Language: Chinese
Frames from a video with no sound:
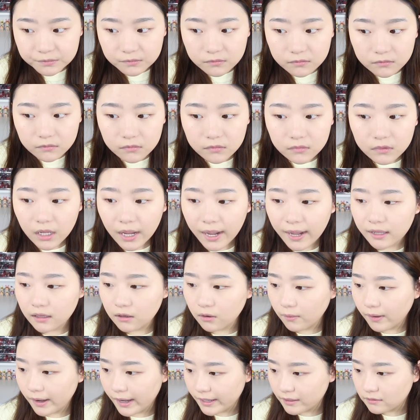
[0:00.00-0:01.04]
嗯，它
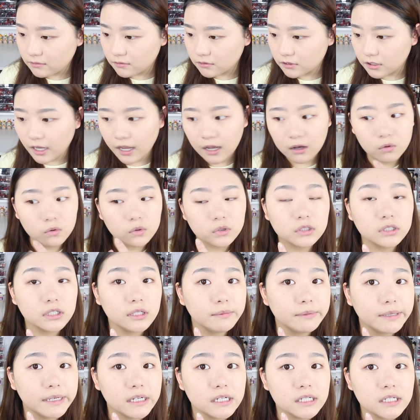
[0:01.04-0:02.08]
的话，你看我
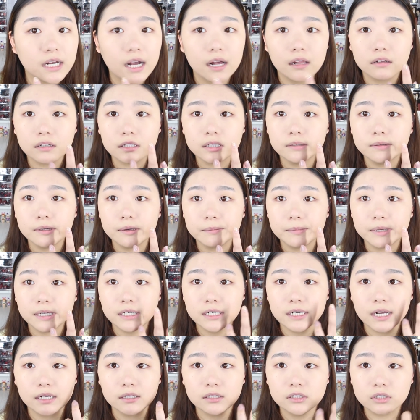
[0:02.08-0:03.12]
这边上了，这边没
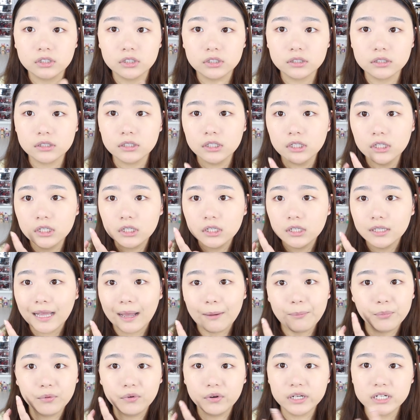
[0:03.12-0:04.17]
上，其实。
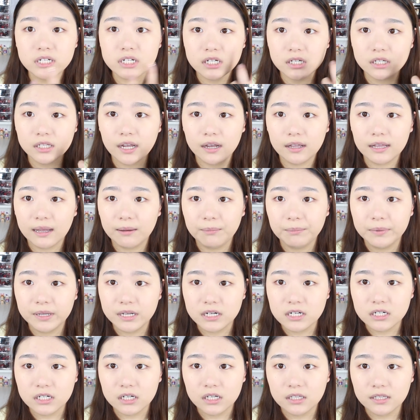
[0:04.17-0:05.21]
它不会吃掉它
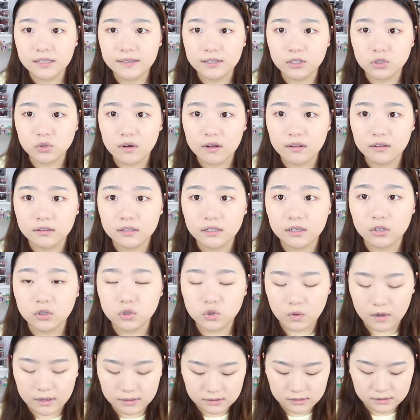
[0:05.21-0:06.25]
本身底妆的那个
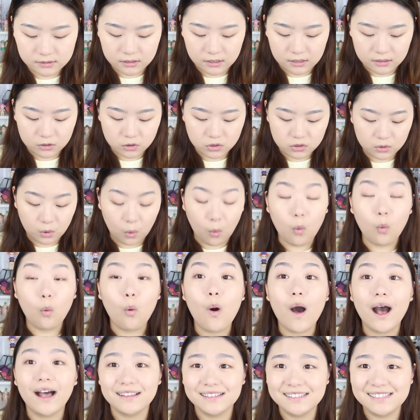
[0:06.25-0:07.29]
妆色
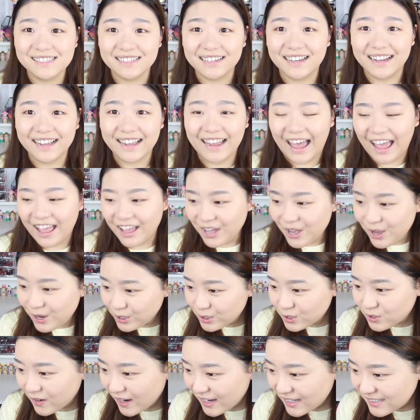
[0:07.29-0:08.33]
光泽感，
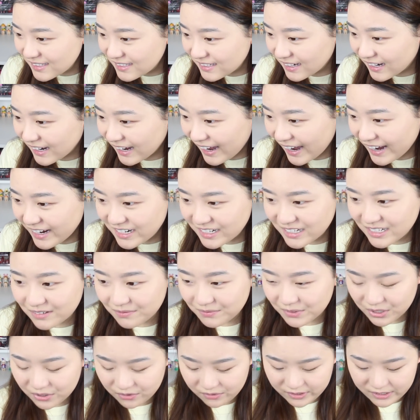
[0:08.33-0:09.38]
光泽感是什
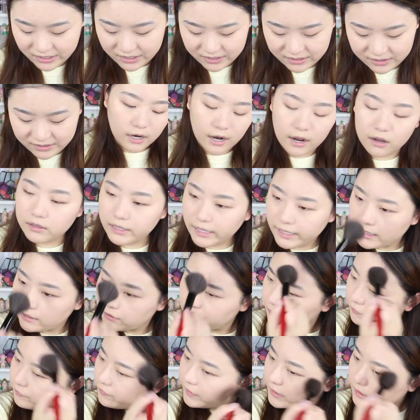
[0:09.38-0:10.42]
么鬼？然后它
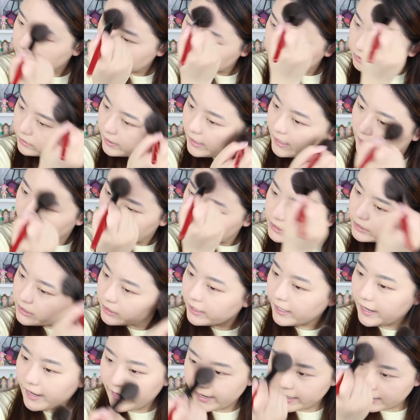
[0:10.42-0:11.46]
的粉虽然它是
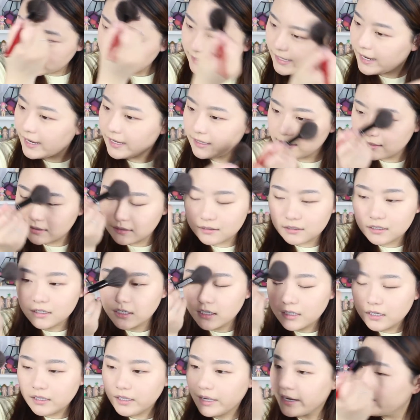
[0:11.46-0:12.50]
开架的，
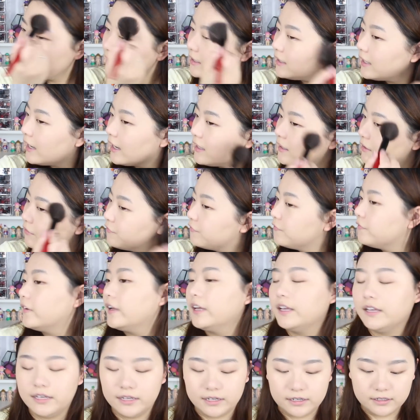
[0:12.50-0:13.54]
但是它的
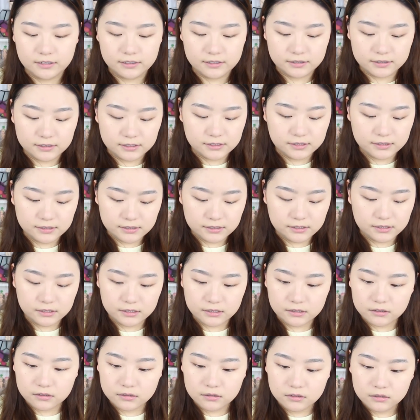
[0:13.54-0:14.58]
粉也很
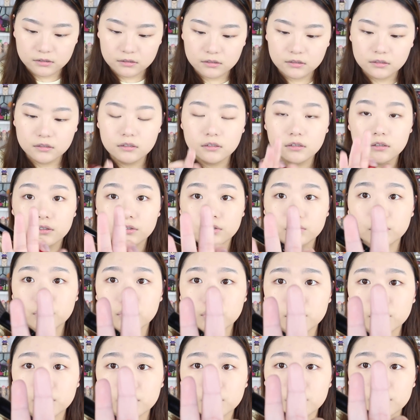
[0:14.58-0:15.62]
细，就
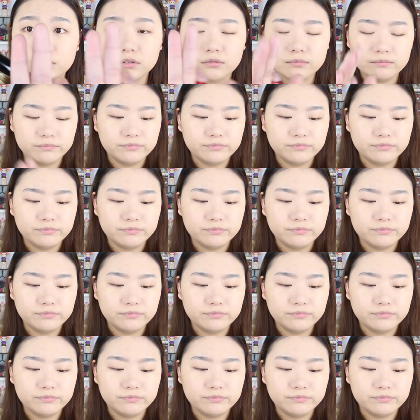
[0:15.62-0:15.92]
是